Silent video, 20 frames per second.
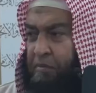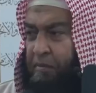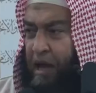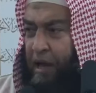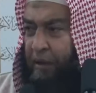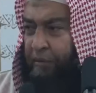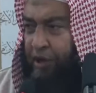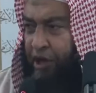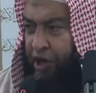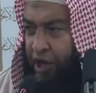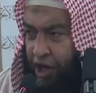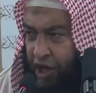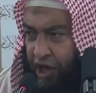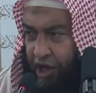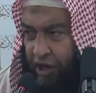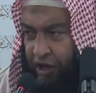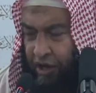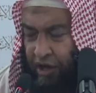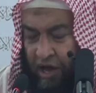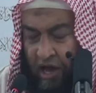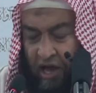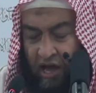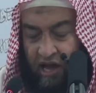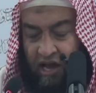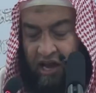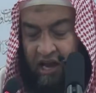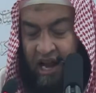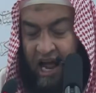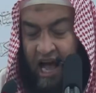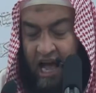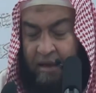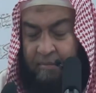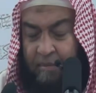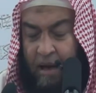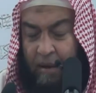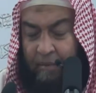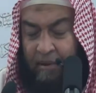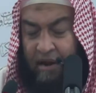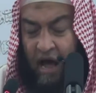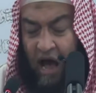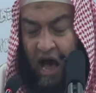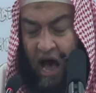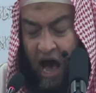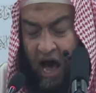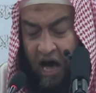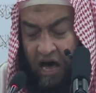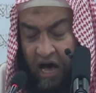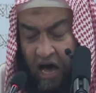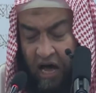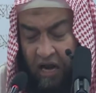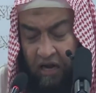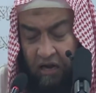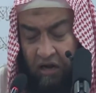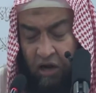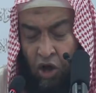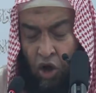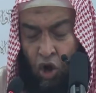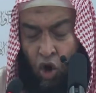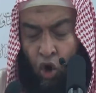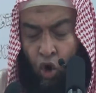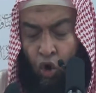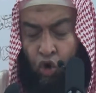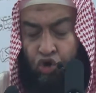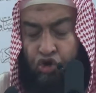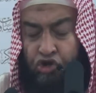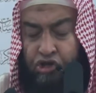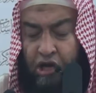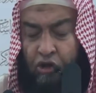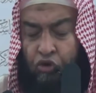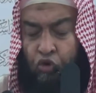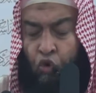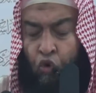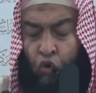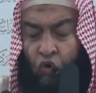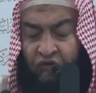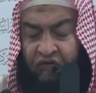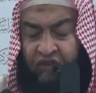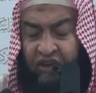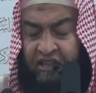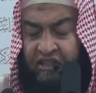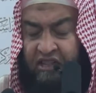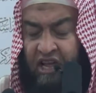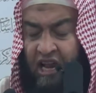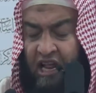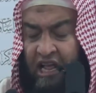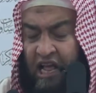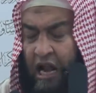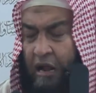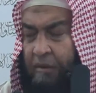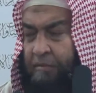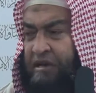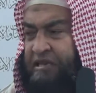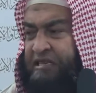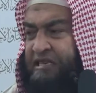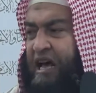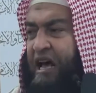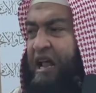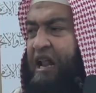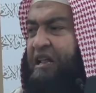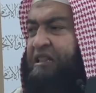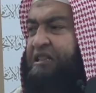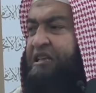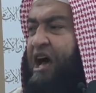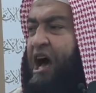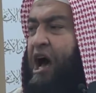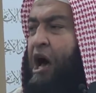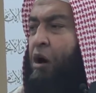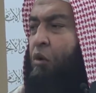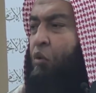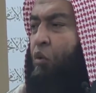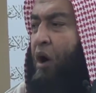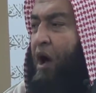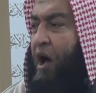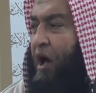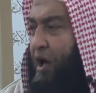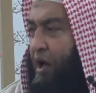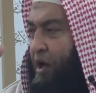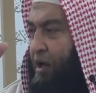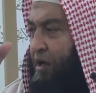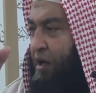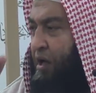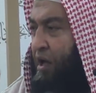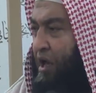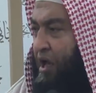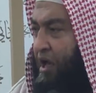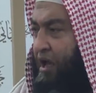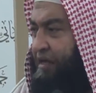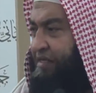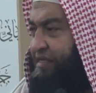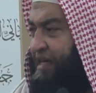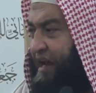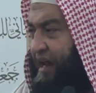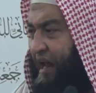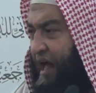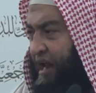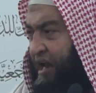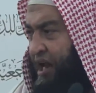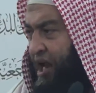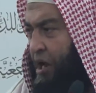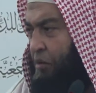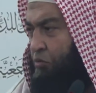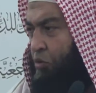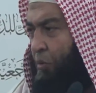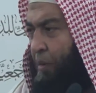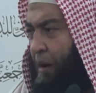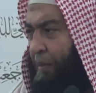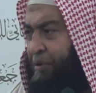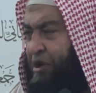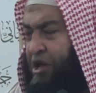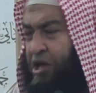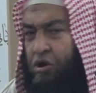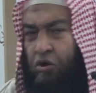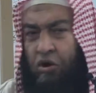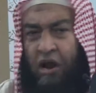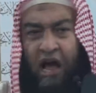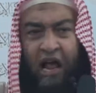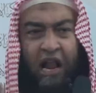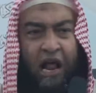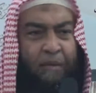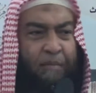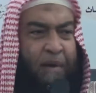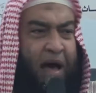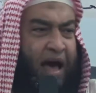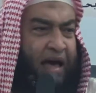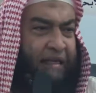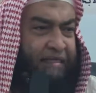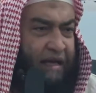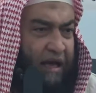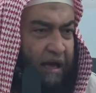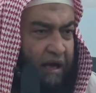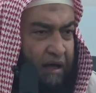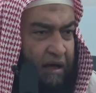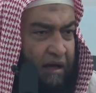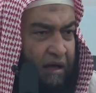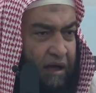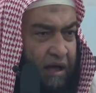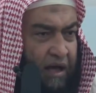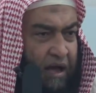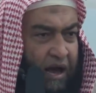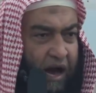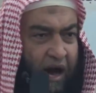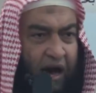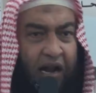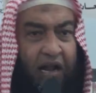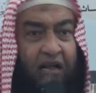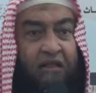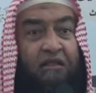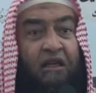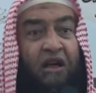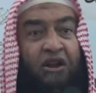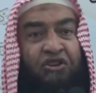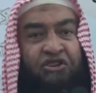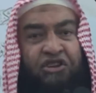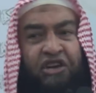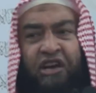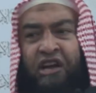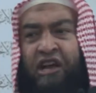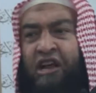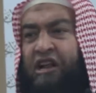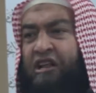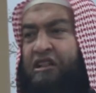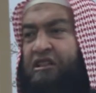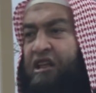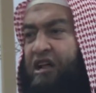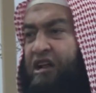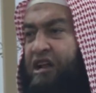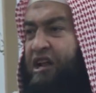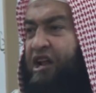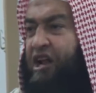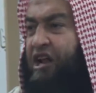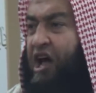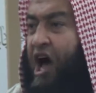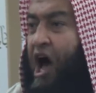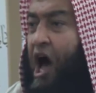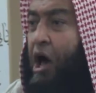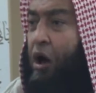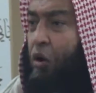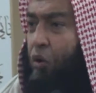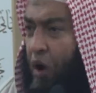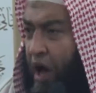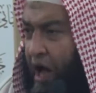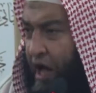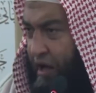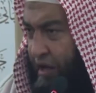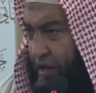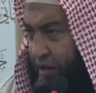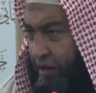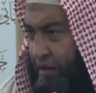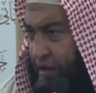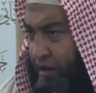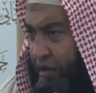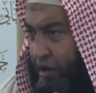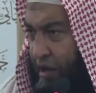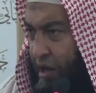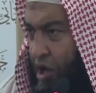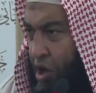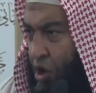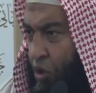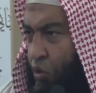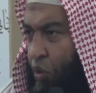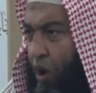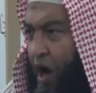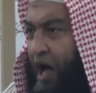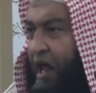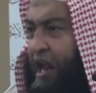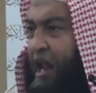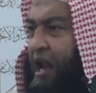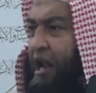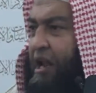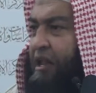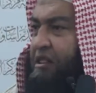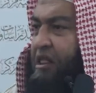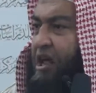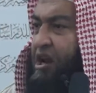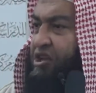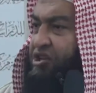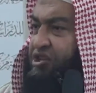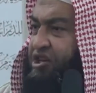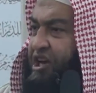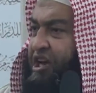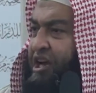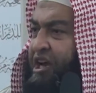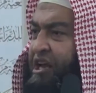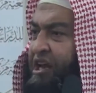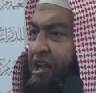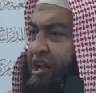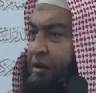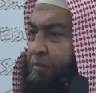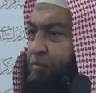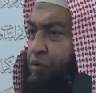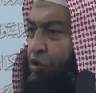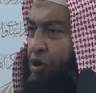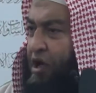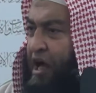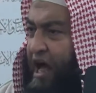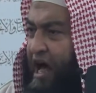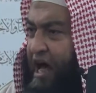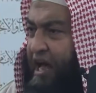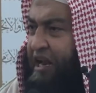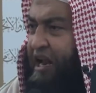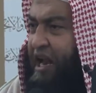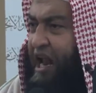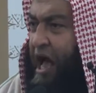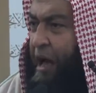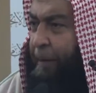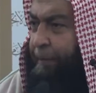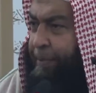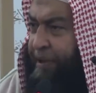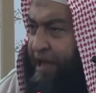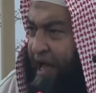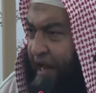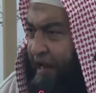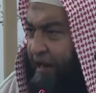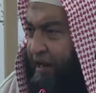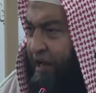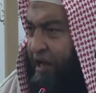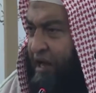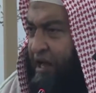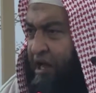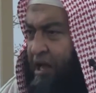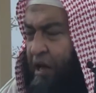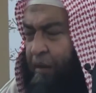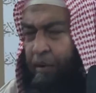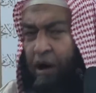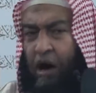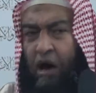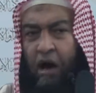إمامه إلى إمام آخر حجته في تلك المسألة أقوى إذا العلم مبني على ماذا؟ على الترجيح للدليل الأقوى وعلى الترجيح للبرهان الأبين كما